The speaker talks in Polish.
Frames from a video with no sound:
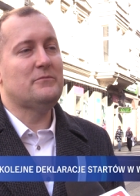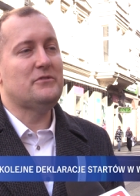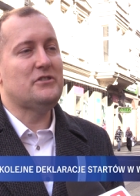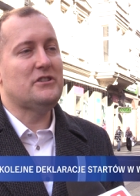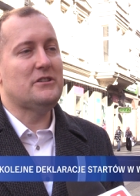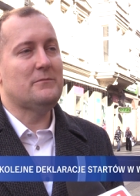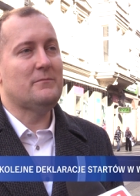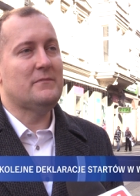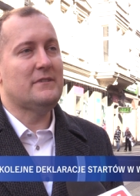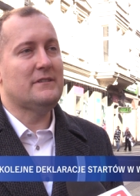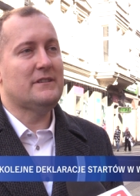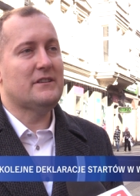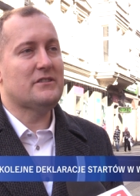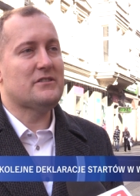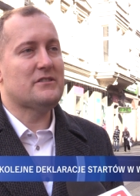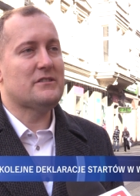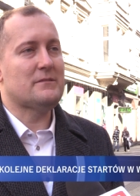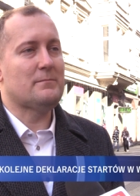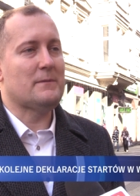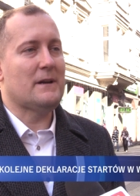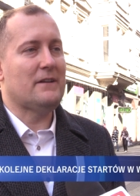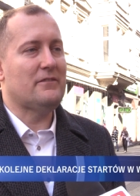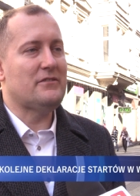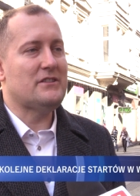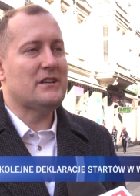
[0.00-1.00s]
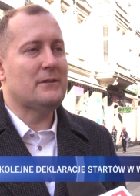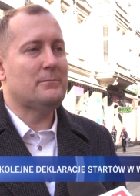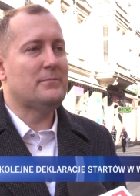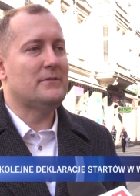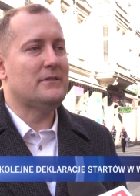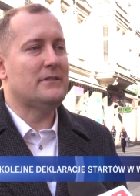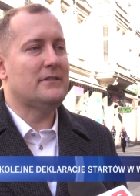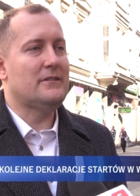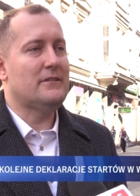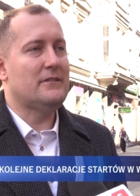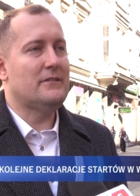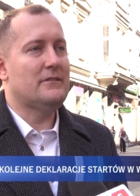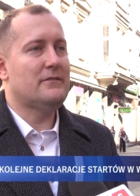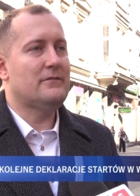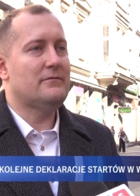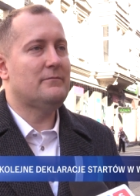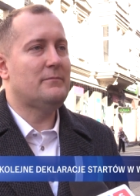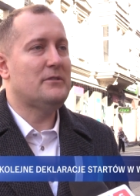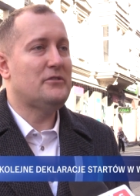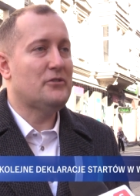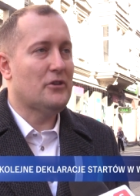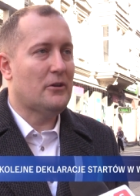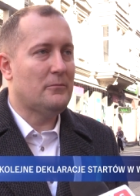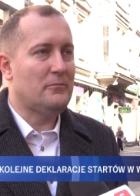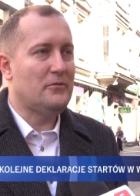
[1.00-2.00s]
musimy też sprawić, aby w
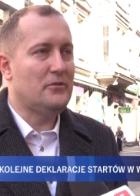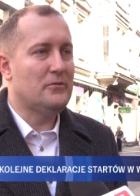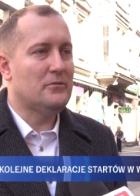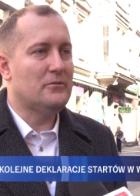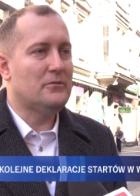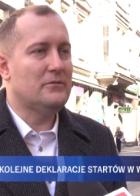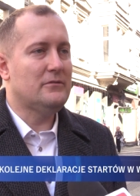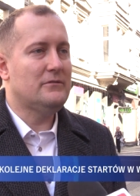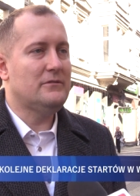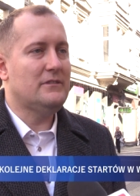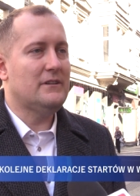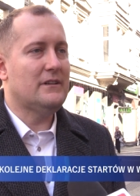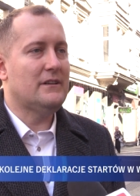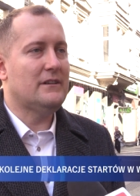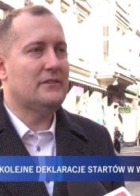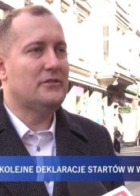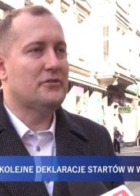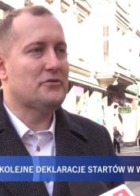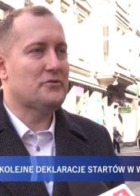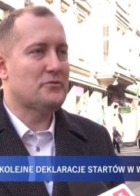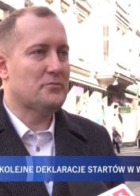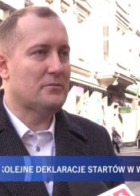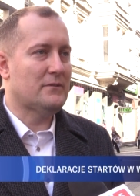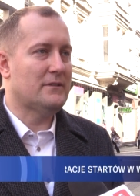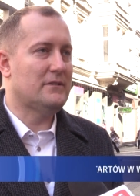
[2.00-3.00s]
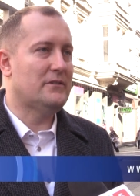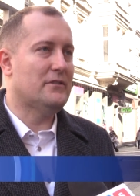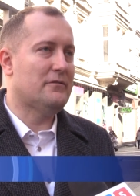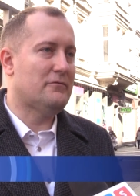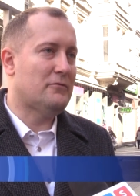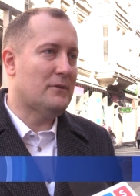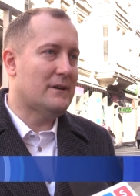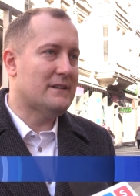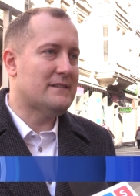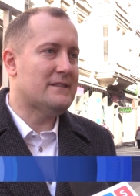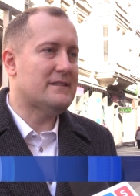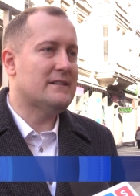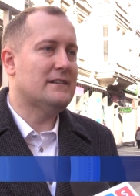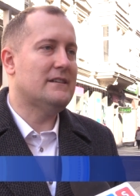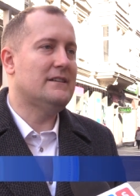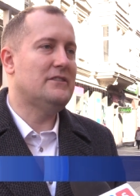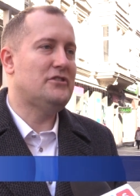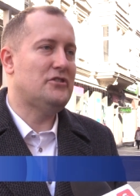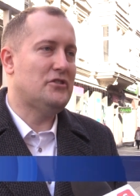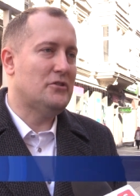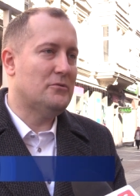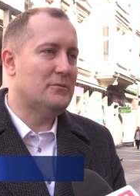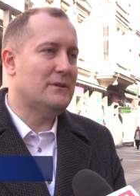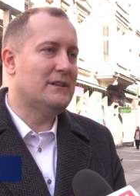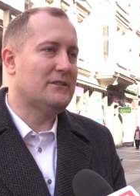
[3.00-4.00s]
Bytomiu nie doszły do władzy
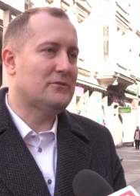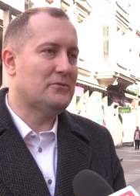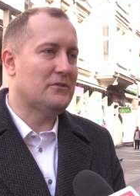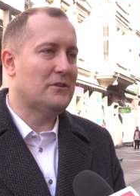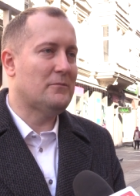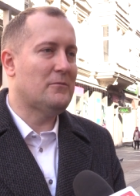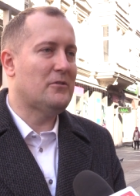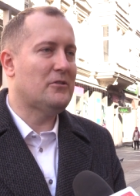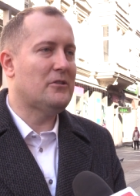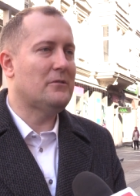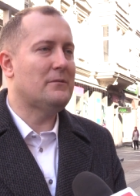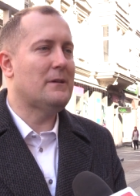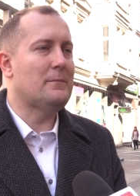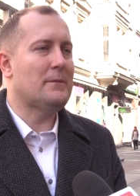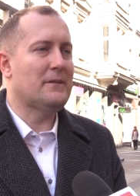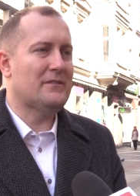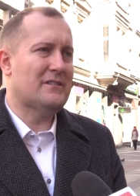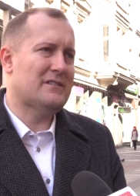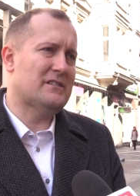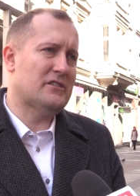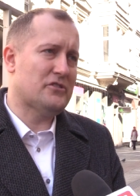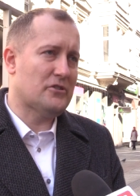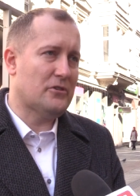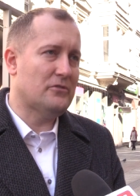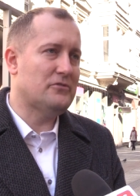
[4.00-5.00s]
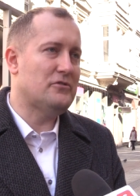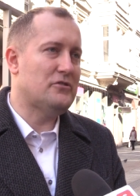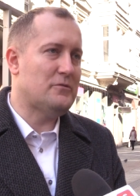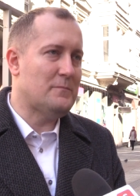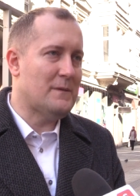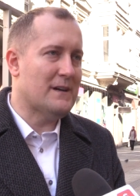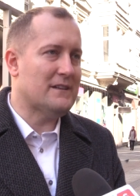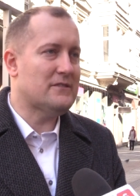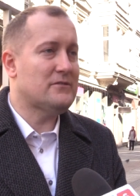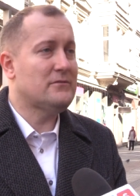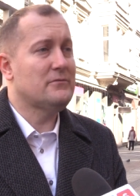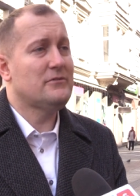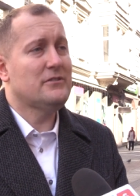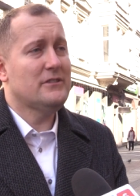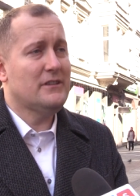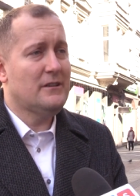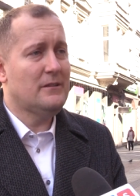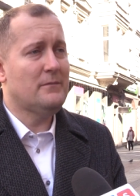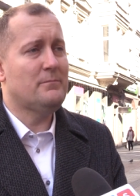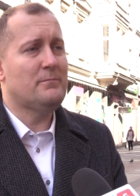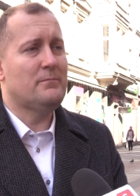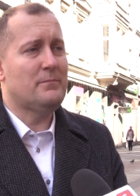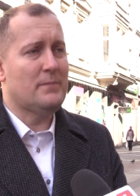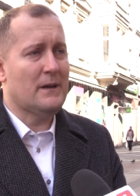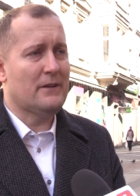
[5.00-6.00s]
siły, które mogą naprawdę zaszkodzić miastu,
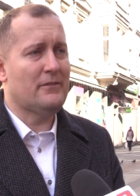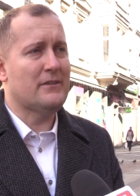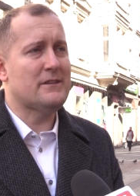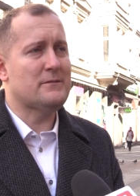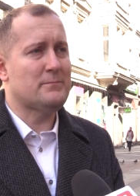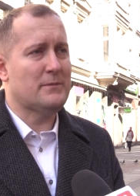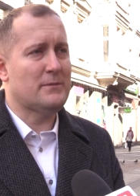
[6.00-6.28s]
czyli Prawa i